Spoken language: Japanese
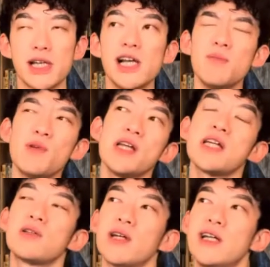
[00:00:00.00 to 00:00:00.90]

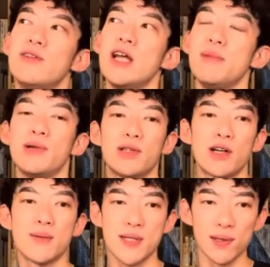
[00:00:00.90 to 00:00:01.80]
リアプレイザーとかリフレーミングって言
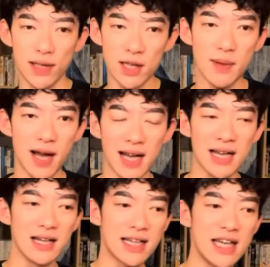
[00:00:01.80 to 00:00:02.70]
われますけど、例えば
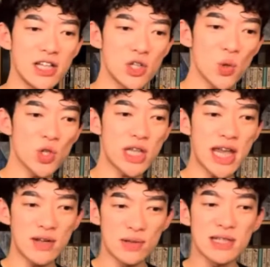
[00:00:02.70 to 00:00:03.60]
緊張して
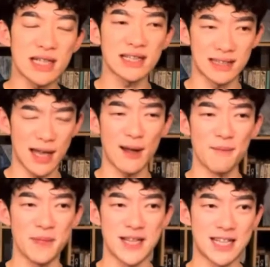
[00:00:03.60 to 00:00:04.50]
いるんじゃなくて、
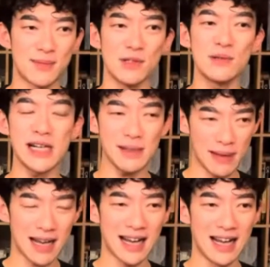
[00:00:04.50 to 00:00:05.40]
自分は
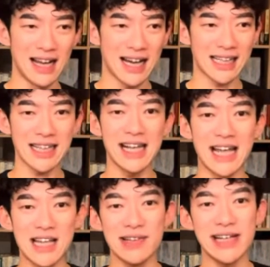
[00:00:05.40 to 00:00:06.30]
今、体に
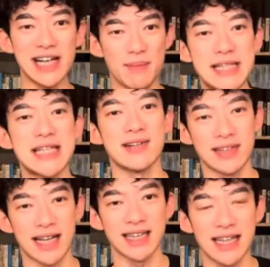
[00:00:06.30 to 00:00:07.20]
エネルギーが満ちてる
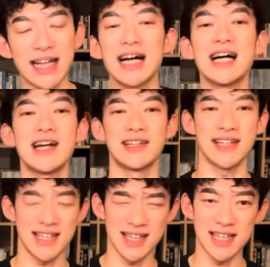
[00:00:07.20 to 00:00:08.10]
んだって考えるって
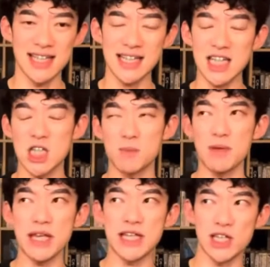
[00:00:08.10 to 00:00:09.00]
やつです。実際、
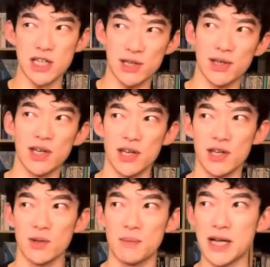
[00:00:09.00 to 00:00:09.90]
スピーチ
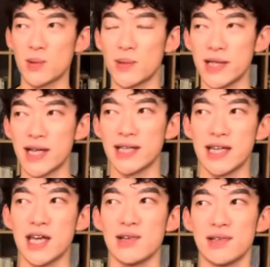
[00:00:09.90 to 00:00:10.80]
の場で行われた
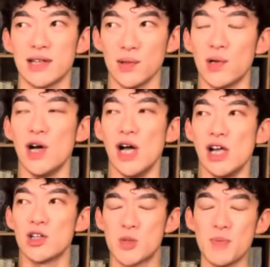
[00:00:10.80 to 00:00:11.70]
研究だと、
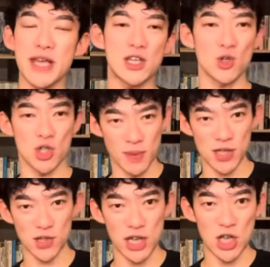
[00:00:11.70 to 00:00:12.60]
よくスピーチをしま
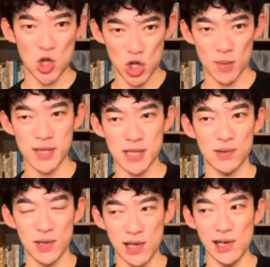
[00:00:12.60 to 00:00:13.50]
すと、緊張してますって
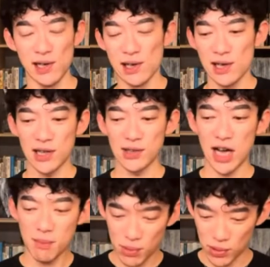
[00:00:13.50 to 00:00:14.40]
時に、あの、
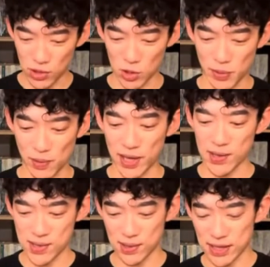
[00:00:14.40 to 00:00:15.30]
半分のグループに分け
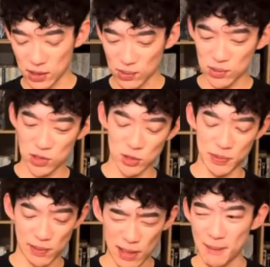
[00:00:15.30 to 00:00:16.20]
るんですよ。片方の
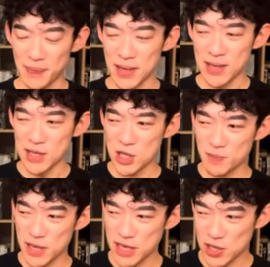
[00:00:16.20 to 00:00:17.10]
グループには、
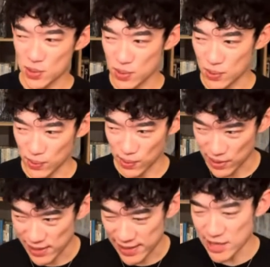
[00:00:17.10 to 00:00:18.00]
スピーチをする
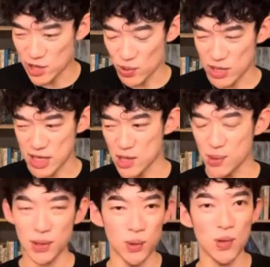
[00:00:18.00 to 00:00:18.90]
時に緊張して心
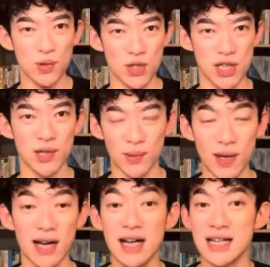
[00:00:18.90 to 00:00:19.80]
臓がドキドキしてるの
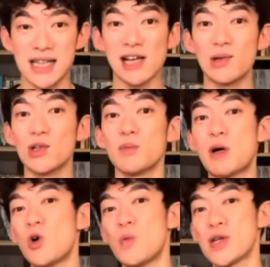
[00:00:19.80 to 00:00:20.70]
は、最高の
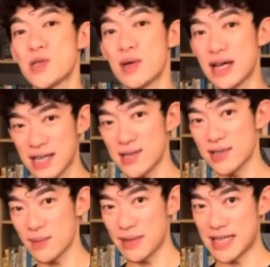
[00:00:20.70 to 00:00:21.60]
パフォーマンスを発揮す
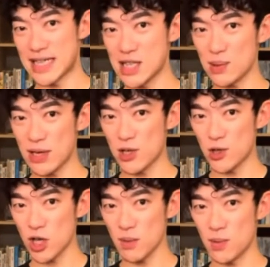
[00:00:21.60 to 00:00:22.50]
るために心臓が一
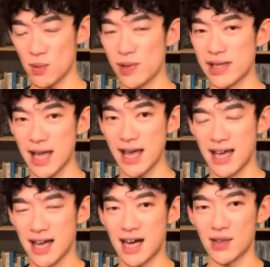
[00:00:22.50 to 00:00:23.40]
生懸命動いて、
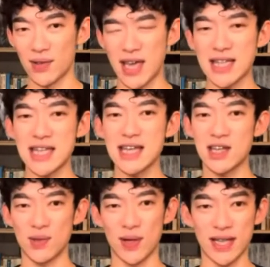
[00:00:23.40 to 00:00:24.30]
あの、血
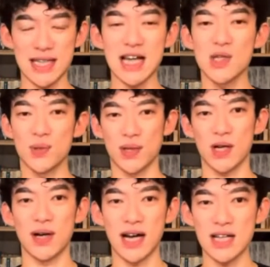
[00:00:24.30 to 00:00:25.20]
液とかね、酸素と
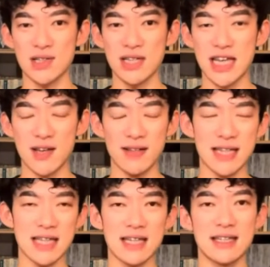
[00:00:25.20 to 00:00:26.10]
かを体中に行き
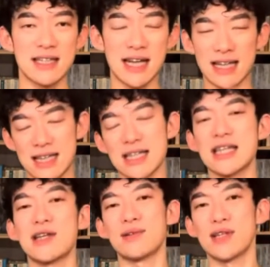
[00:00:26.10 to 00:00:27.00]
渡せ、されてさ
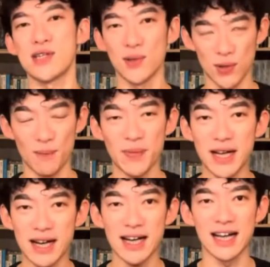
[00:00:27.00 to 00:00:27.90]
せてるんですよと。
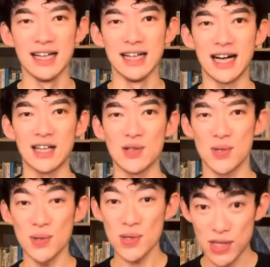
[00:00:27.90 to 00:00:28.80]
だから、あの、
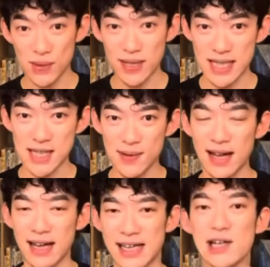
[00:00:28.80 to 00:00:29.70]
すごいそれは実
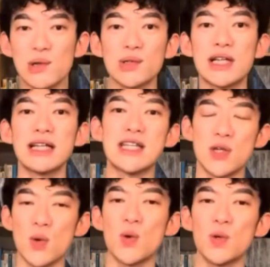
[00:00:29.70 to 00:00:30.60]
はいいことなんで
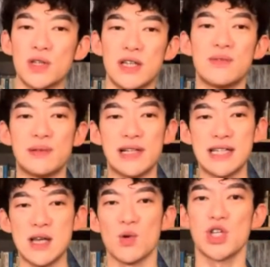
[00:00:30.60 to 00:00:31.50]
すよっていうふうにで
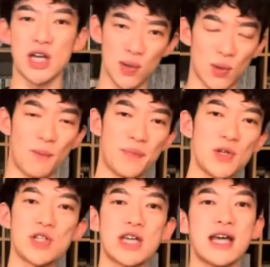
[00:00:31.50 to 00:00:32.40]
すね、教えると
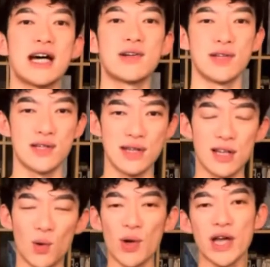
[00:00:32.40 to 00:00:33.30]
いう実験があるんですね。
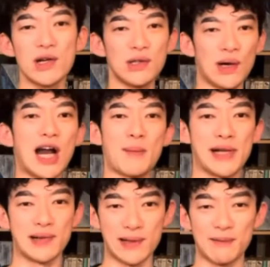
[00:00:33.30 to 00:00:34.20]
で、これやると、あら
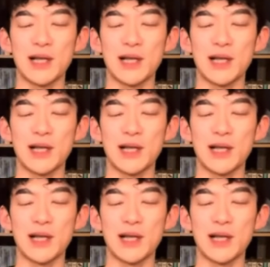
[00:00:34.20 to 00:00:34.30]
びっくり。